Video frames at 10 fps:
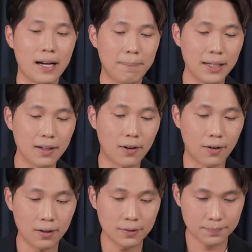รับเรื่องข
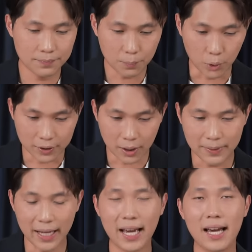องผลตอ
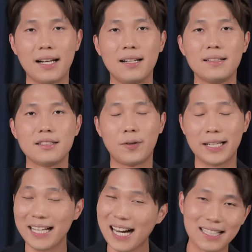บแทนสวั
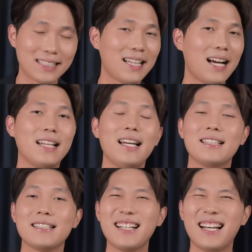สดิการต่างๆที่
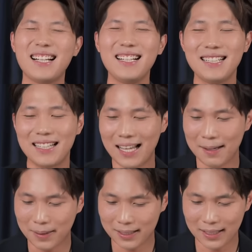อาจจะเกิดขึ้นและ
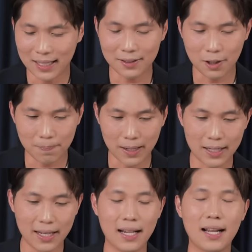พัฒนาต่อไป
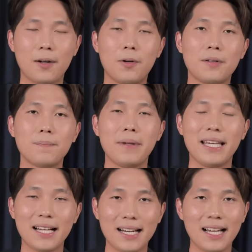ในอนาคต
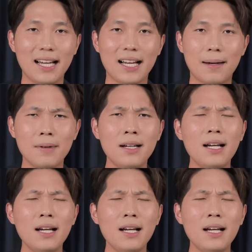ปีข้างหน้าครับ